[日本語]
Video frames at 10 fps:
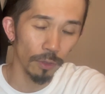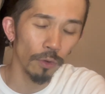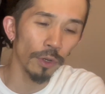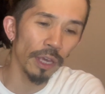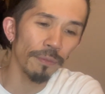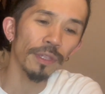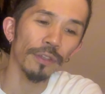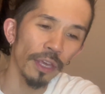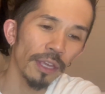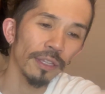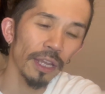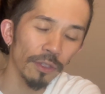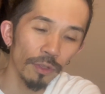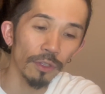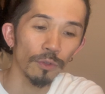ここら辺まではね、なん
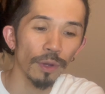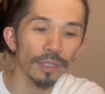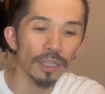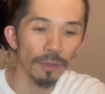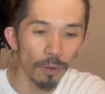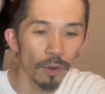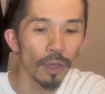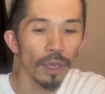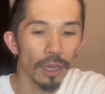となく噂でも、